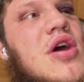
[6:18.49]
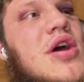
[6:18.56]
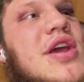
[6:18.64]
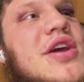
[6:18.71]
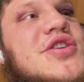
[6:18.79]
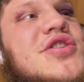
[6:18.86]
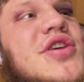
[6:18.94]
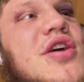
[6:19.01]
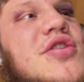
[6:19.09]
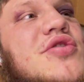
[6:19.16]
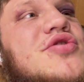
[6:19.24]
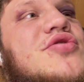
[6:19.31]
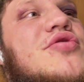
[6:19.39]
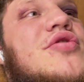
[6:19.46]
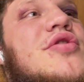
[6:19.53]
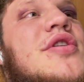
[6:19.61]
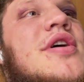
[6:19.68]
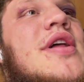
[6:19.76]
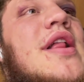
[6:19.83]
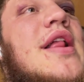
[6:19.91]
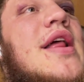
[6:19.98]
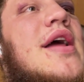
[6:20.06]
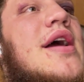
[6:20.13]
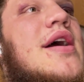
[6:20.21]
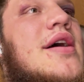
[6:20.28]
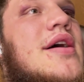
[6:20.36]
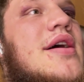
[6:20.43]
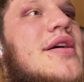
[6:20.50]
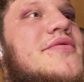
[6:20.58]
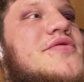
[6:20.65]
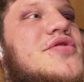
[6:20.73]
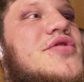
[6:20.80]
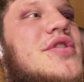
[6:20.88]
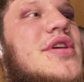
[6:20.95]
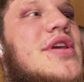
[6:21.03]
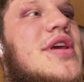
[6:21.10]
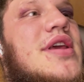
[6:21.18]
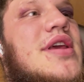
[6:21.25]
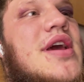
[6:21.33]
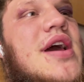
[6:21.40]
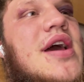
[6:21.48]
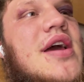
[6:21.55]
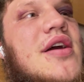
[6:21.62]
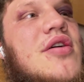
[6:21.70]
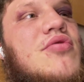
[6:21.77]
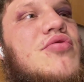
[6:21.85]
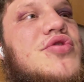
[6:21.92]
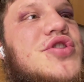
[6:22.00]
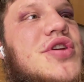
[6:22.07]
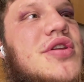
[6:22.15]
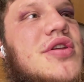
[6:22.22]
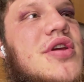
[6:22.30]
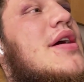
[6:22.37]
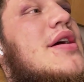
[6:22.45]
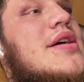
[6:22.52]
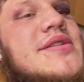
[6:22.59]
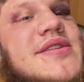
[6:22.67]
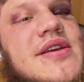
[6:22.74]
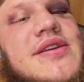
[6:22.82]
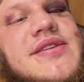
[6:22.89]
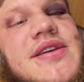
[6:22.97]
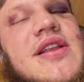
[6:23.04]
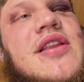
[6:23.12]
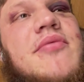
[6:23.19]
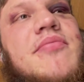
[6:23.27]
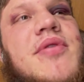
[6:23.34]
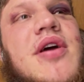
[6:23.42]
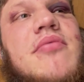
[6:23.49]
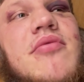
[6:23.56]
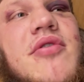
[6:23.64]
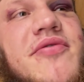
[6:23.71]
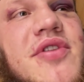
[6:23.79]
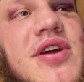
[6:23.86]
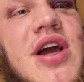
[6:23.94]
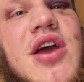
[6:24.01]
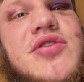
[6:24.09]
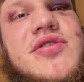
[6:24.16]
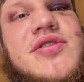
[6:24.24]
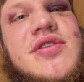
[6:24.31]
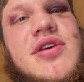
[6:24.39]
Я считаю, что э, все-таки я очень сильно прям втыкаюсь,